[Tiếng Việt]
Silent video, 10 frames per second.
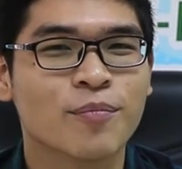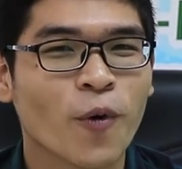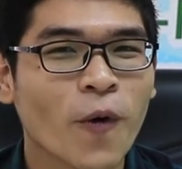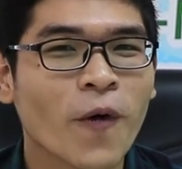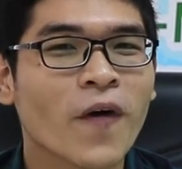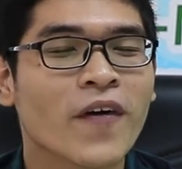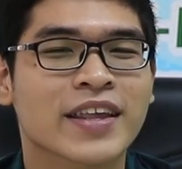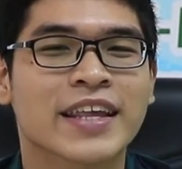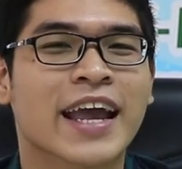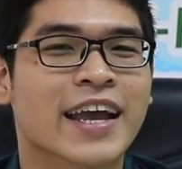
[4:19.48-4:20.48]
múa,
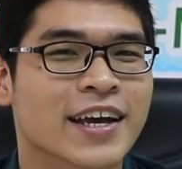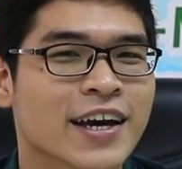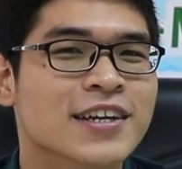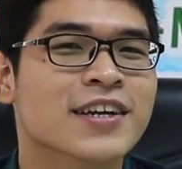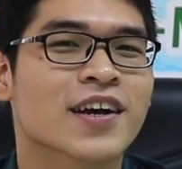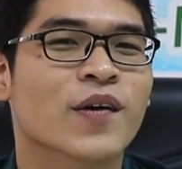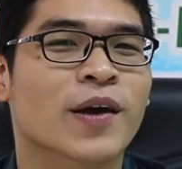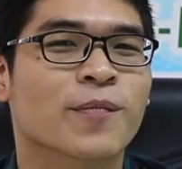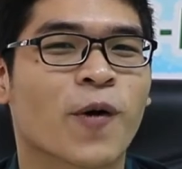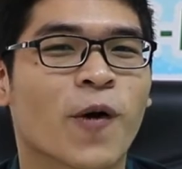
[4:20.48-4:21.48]
nhạc kịch, câu
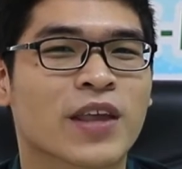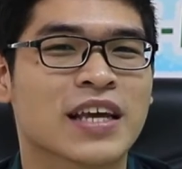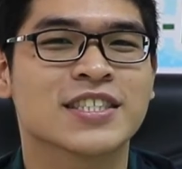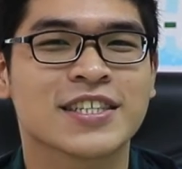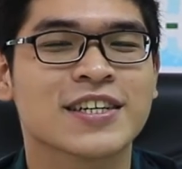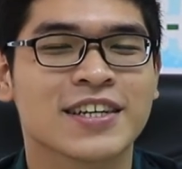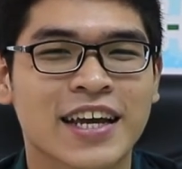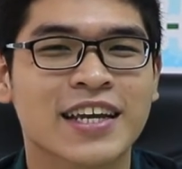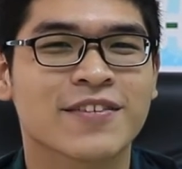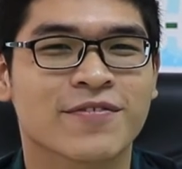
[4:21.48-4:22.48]
lạc bộ nhảy
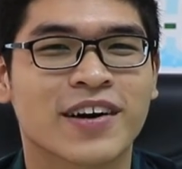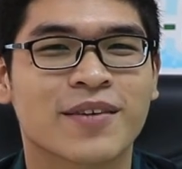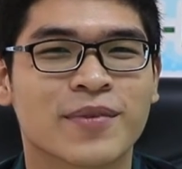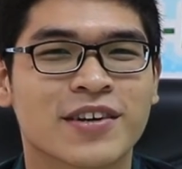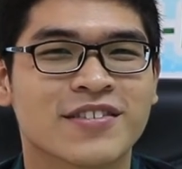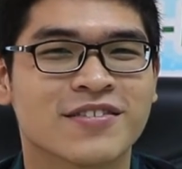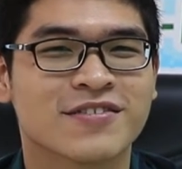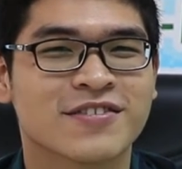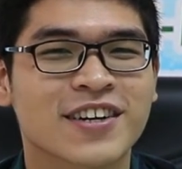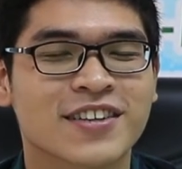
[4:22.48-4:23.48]
cheerleading và mình
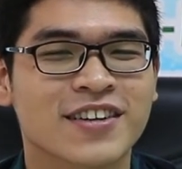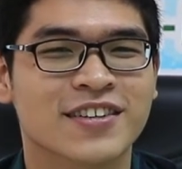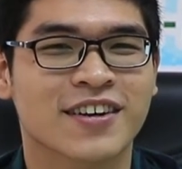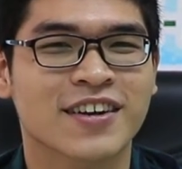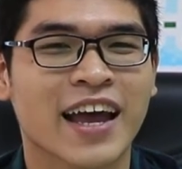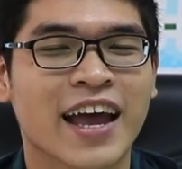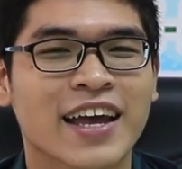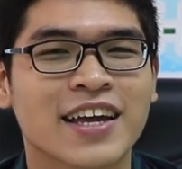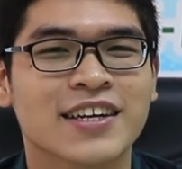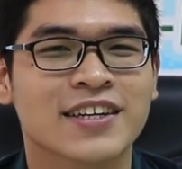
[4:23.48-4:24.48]
rất thích những
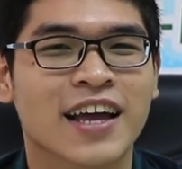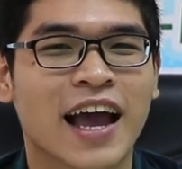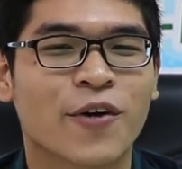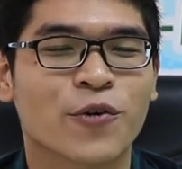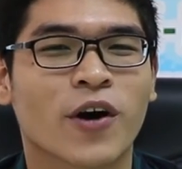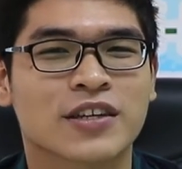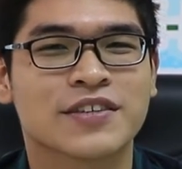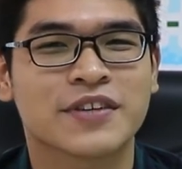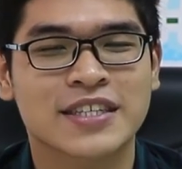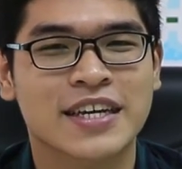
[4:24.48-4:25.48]
cái outdoor
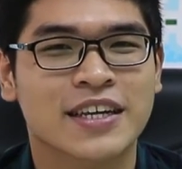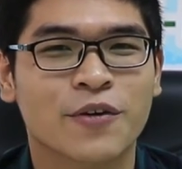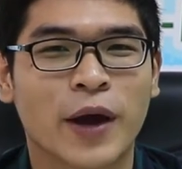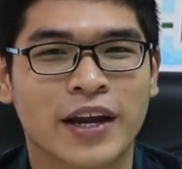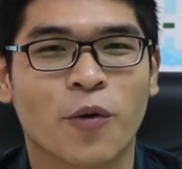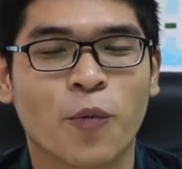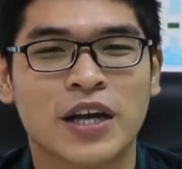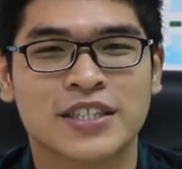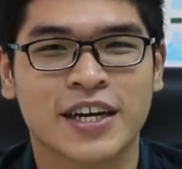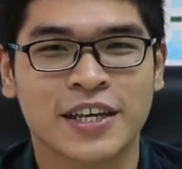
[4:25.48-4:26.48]
activity, những hoạt động
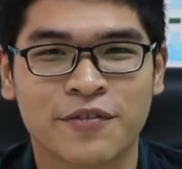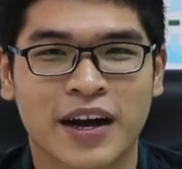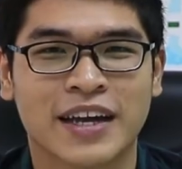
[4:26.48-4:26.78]
ngoài trời như